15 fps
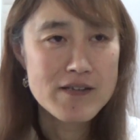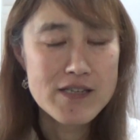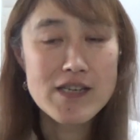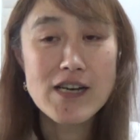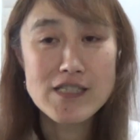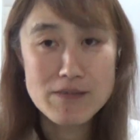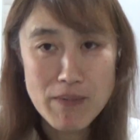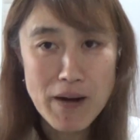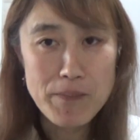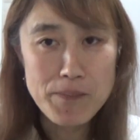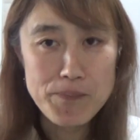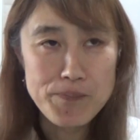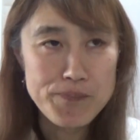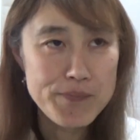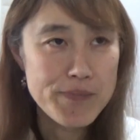東版。
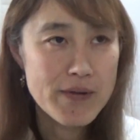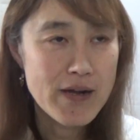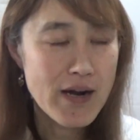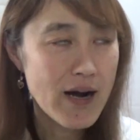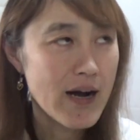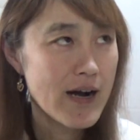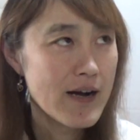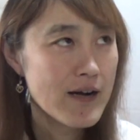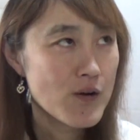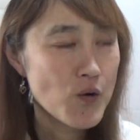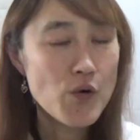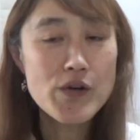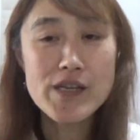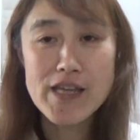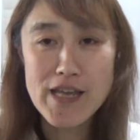か、
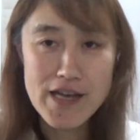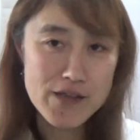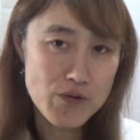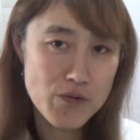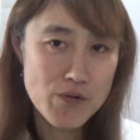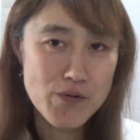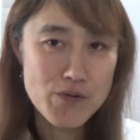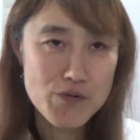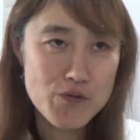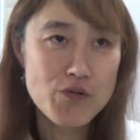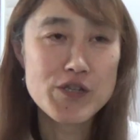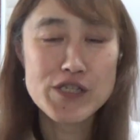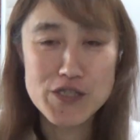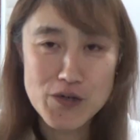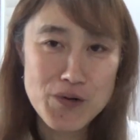小池屋のの
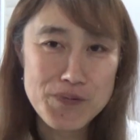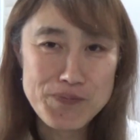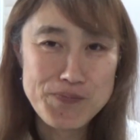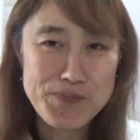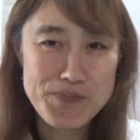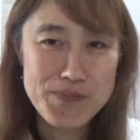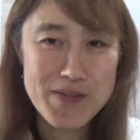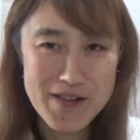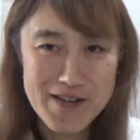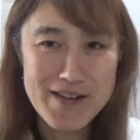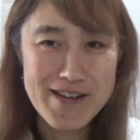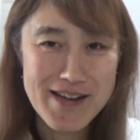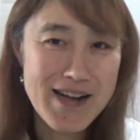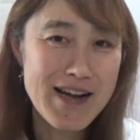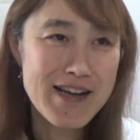り塩、うん、
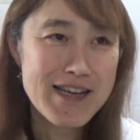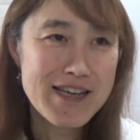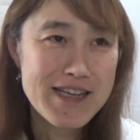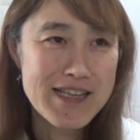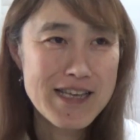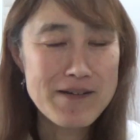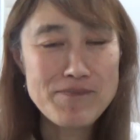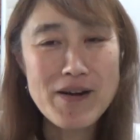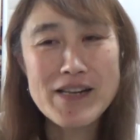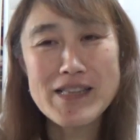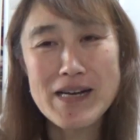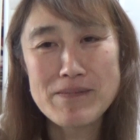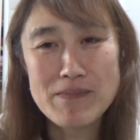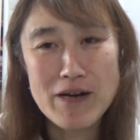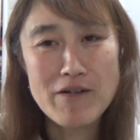が、やっぱり
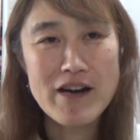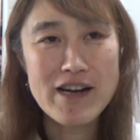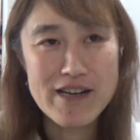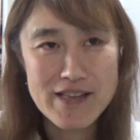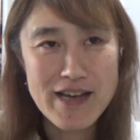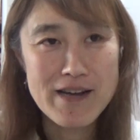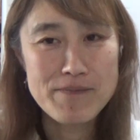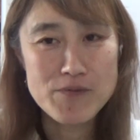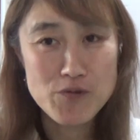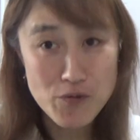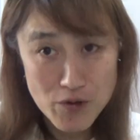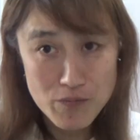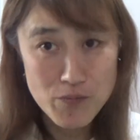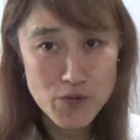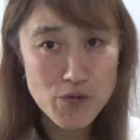ナンバーワンかな。そ
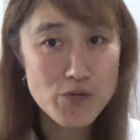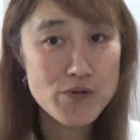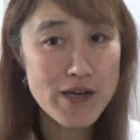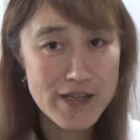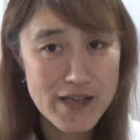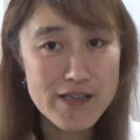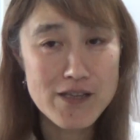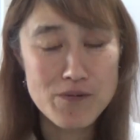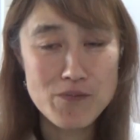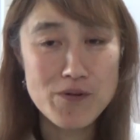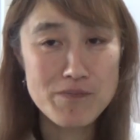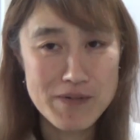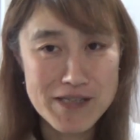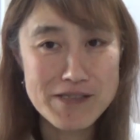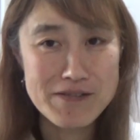こへ戻るかなって思
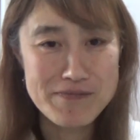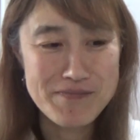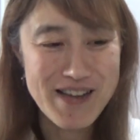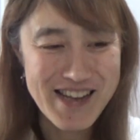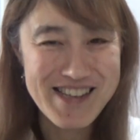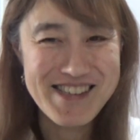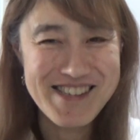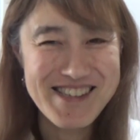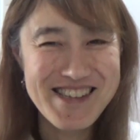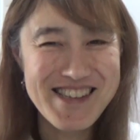います。はい。